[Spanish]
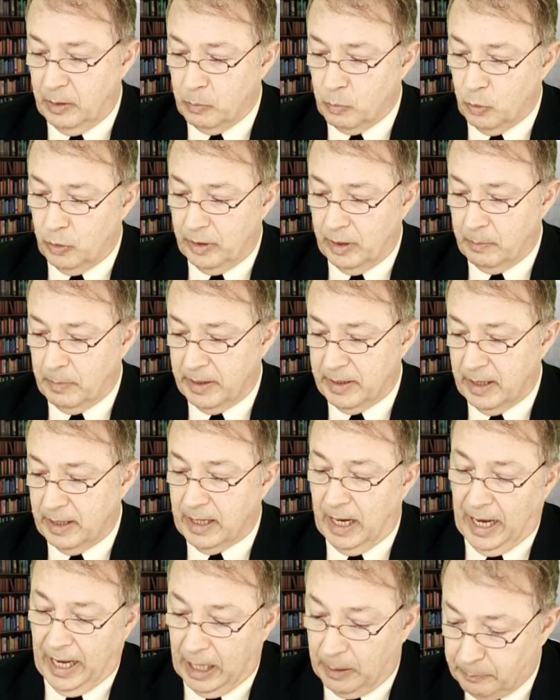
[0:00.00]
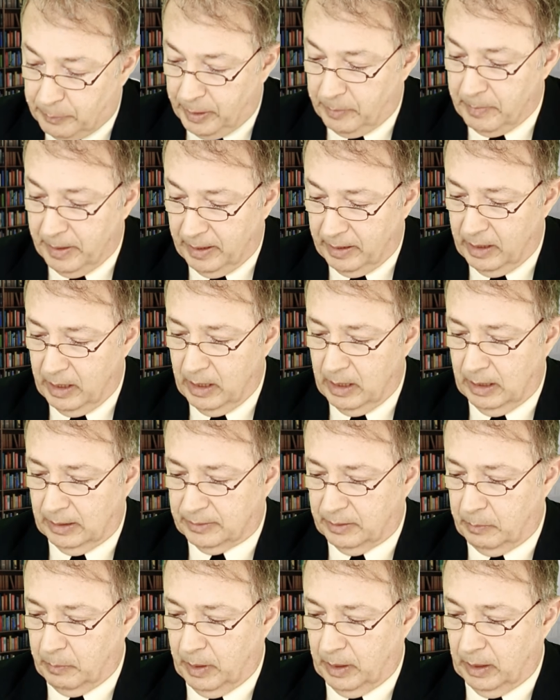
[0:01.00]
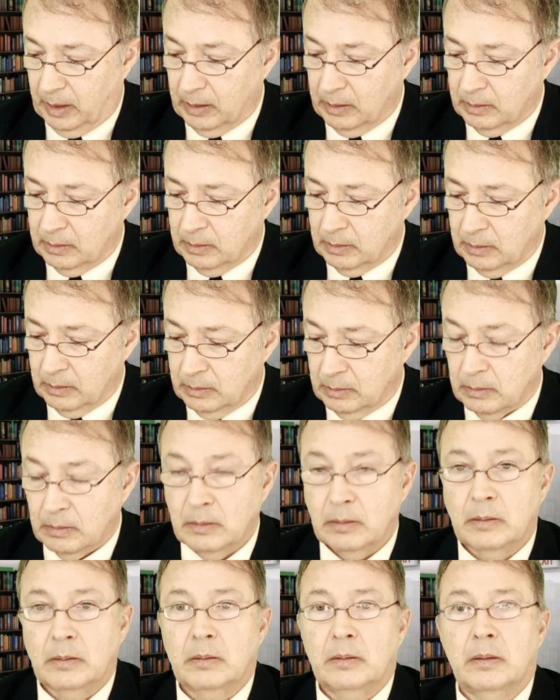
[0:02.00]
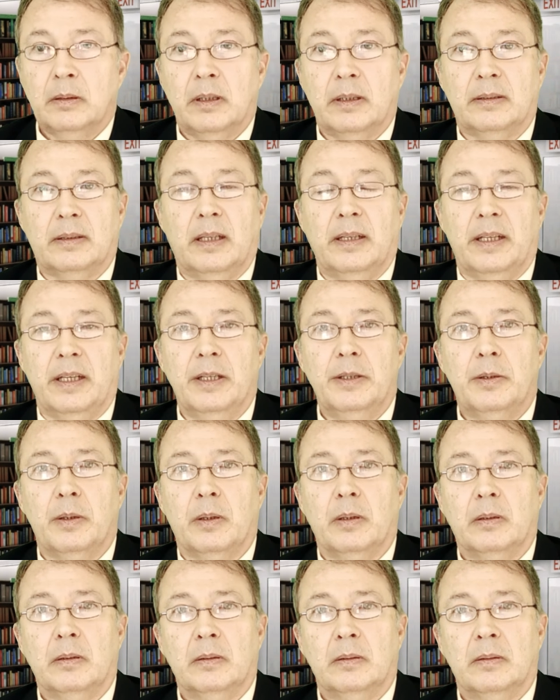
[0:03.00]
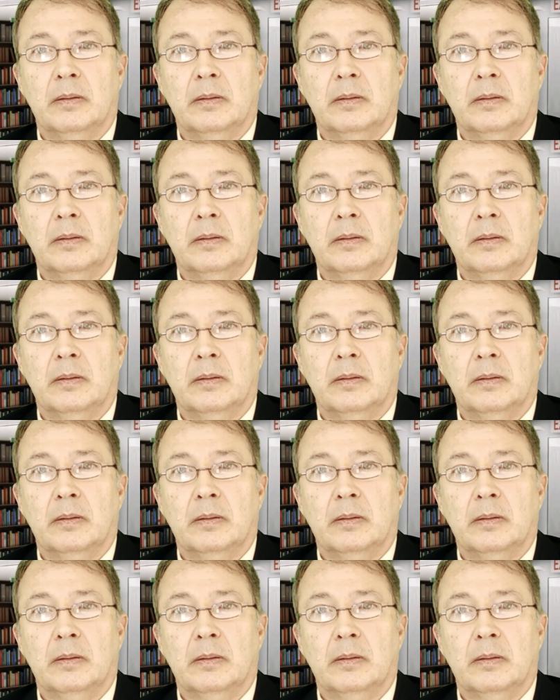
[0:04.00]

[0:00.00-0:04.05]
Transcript: y muy de mañana, el primer día de la semana, está dicho.